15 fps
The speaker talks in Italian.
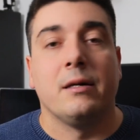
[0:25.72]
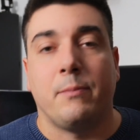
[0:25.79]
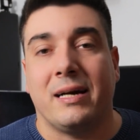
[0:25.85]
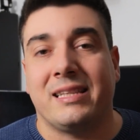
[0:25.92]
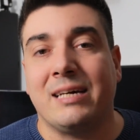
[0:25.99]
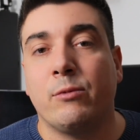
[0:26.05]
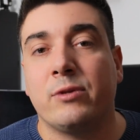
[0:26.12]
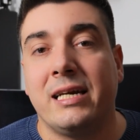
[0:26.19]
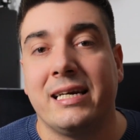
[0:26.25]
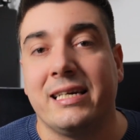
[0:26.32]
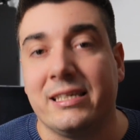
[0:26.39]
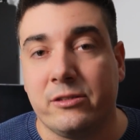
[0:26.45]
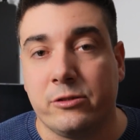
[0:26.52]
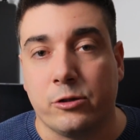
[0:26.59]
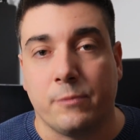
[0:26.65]
Partiamo
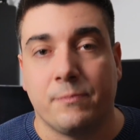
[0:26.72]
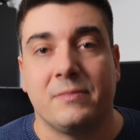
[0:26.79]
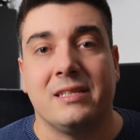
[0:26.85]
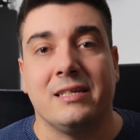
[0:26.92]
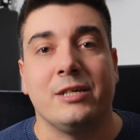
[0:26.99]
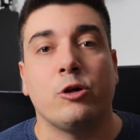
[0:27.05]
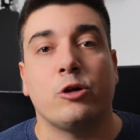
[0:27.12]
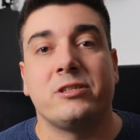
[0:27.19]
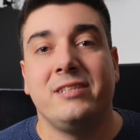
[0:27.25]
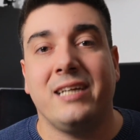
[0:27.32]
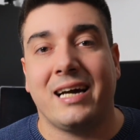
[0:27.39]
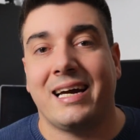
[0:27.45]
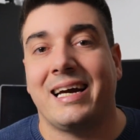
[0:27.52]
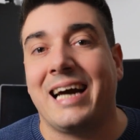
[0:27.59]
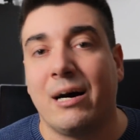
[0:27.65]
dall'inizio. I nostri
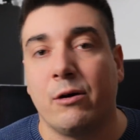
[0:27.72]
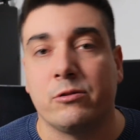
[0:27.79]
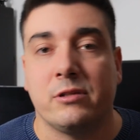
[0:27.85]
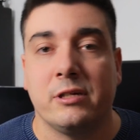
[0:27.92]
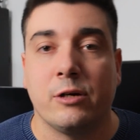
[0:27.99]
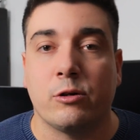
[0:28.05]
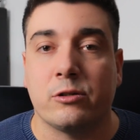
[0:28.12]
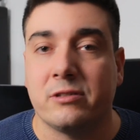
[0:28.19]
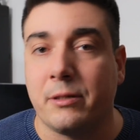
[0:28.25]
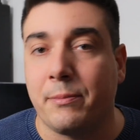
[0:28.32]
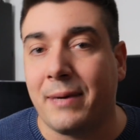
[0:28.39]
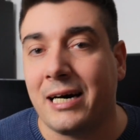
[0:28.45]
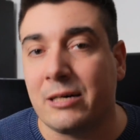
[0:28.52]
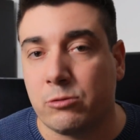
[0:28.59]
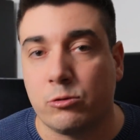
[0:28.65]
account e le nostre
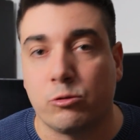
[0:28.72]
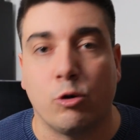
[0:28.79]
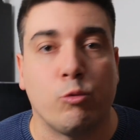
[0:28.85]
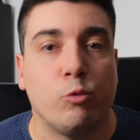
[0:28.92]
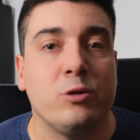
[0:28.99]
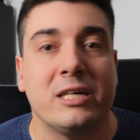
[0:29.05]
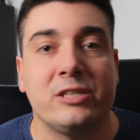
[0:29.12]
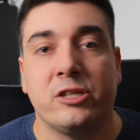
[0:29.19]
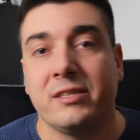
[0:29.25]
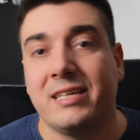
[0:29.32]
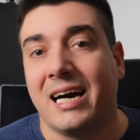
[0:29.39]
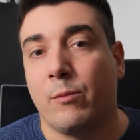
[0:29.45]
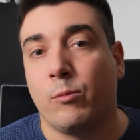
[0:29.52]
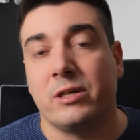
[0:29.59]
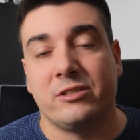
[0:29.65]
password con cui
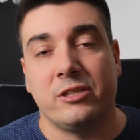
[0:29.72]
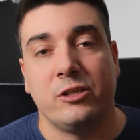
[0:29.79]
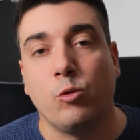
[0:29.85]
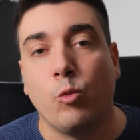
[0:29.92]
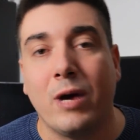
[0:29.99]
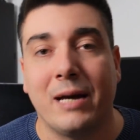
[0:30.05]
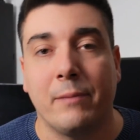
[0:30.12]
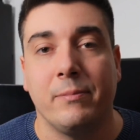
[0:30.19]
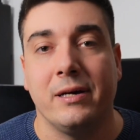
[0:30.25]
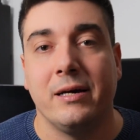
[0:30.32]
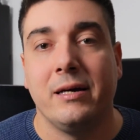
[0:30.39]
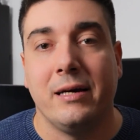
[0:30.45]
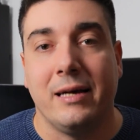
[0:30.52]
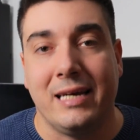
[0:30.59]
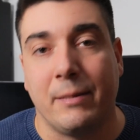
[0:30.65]
accediamo a siti web
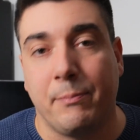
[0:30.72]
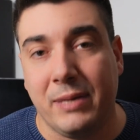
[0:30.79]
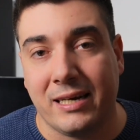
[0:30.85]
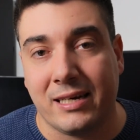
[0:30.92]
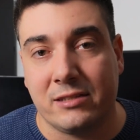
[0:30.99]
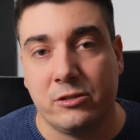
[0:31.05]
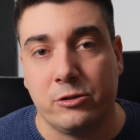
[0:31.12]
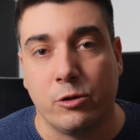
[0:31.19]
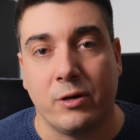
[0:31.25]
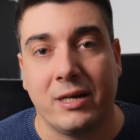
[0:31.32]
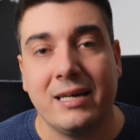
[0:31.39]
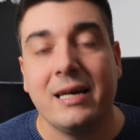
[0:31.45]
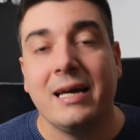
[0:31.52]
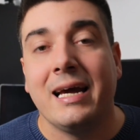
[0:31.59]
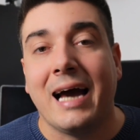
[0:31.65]
e
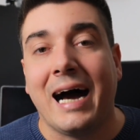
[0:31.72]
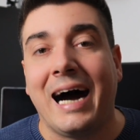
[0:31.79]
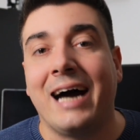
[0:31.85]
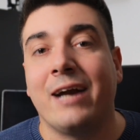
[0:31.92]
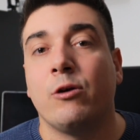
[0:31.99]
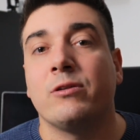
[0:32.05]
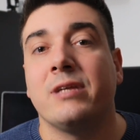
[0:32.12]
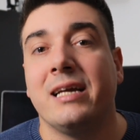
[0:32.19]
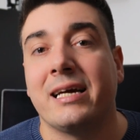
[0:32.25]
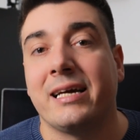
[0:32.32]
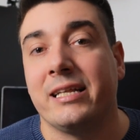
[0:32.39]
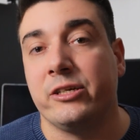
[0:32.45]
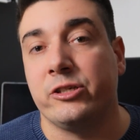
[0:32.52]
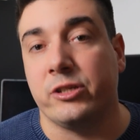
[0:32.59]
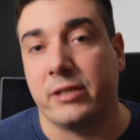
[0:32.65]
applicazioni hanno delle
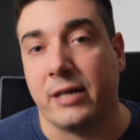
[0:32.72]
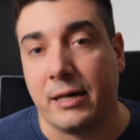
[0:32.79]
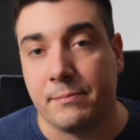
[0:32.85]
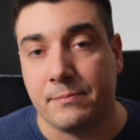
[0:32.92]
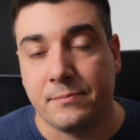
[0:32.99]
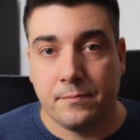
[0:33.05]
criticità.